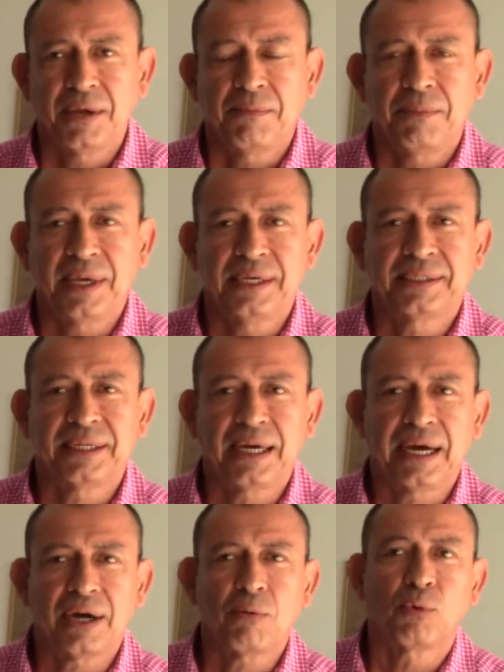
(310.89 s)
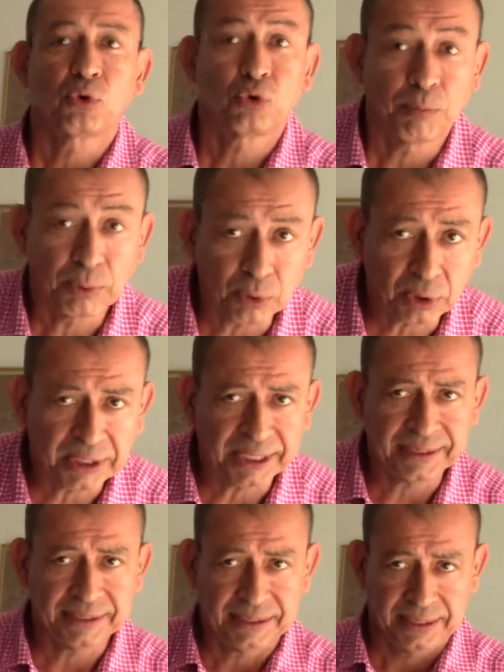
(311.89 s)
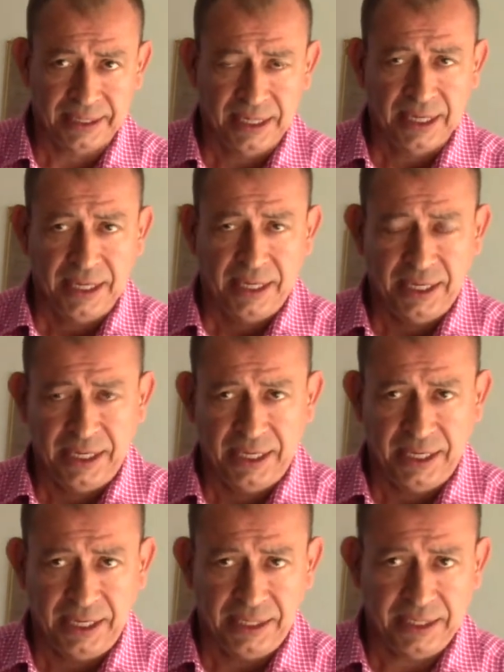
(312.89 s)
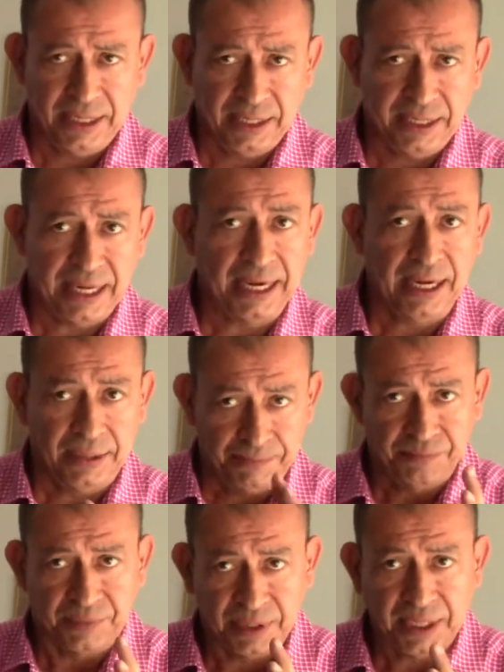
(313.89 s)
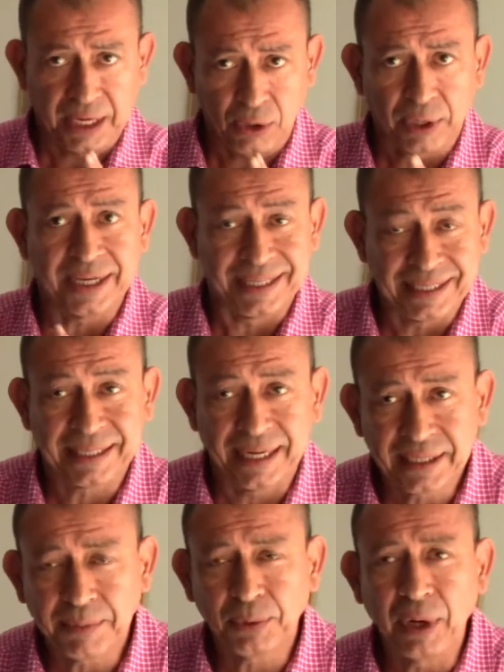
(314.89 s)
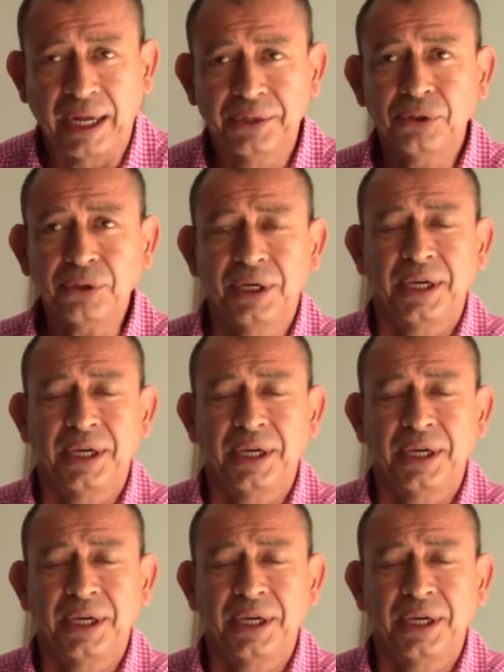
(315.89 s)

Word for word: bien sea como soportes eh, de, lo que se está estipulando,